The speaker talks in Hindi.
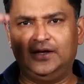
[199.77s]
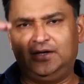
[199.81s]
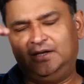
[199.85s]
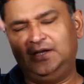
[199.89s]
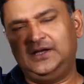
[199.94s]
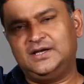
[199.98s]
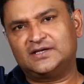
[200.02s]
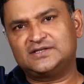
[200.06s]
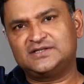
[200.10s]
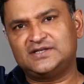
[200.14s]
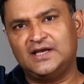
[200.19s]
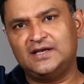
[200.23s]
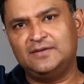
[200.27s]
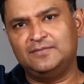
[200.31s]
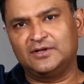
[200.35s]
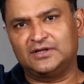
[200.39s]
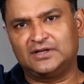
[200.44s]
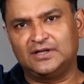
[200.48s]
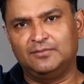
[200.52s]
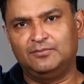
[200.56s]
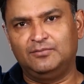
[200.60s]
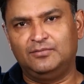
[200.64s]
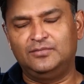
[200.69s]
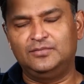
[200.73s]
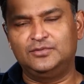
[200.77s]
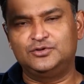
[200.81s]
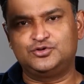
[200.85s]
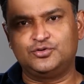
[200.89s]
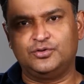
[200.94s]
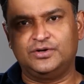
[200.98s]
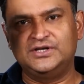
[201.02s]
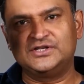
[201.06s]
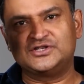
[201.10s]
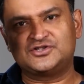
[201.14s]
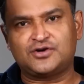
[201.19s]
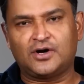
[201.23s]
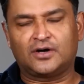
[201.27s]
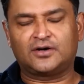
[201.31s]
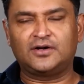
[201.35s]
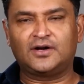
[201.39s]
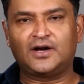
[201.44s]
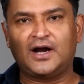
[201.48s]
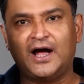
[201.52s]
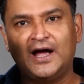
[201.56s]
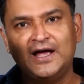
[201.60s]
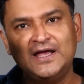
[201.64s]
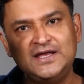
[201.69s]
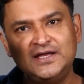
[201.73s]
ए एक्स आई मतलब जो इंस्ट्रक्टर
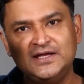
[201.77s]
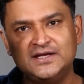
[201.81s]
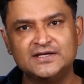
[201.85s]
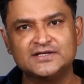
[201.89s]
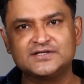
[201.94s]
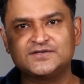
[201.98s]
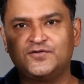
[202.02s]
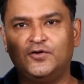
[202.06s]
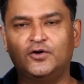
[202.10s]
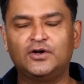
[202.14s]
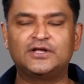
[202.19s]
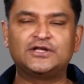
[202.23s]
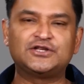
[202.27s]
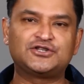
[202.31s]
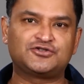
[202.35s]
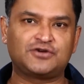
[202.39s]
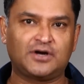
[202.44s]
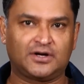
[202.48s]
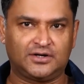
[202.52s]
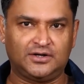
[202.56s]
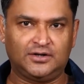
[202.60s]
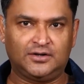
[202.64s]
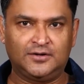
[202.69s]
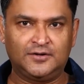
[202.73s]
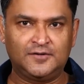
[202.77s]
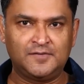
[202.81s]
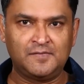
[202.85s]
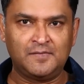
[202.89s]
आई इज फॉर इंस्ट्रक्टर